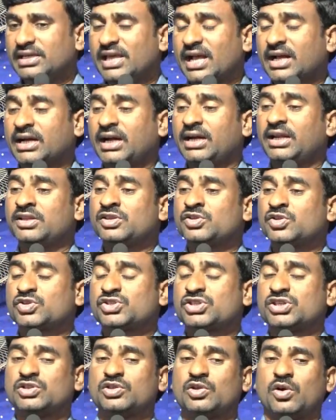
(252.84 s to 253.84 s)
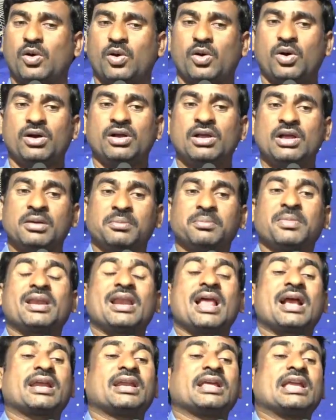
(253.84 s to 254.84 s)
ఎక్కడి నుంచి వచ్చిందో
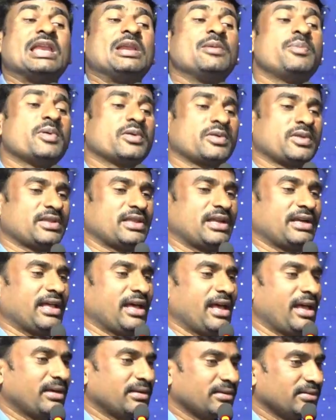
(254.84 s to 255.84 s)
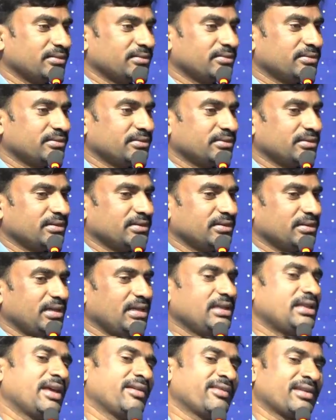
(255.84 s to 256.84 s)
మరలా అక్కడికి వెళ్ళిపోతుందట
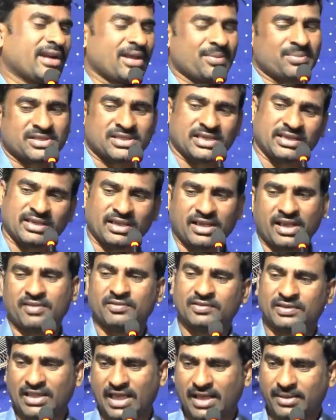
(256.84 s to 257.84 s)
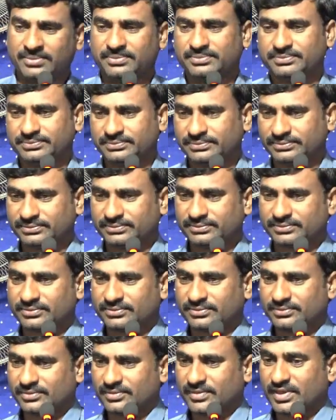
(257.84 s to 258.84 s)
ఇది ఏమైనా నమ్మశక్యంగా ఉందా
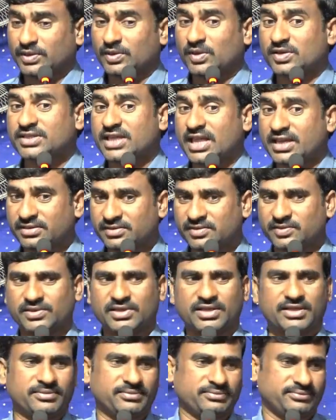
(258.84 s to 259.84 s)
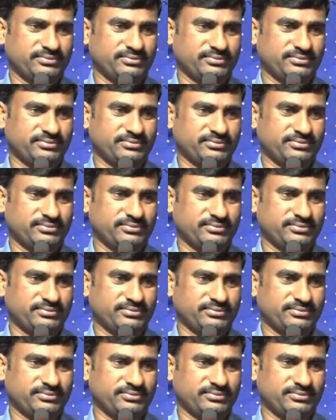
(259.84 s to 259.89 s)
అందులో సైన్స్ ఉంది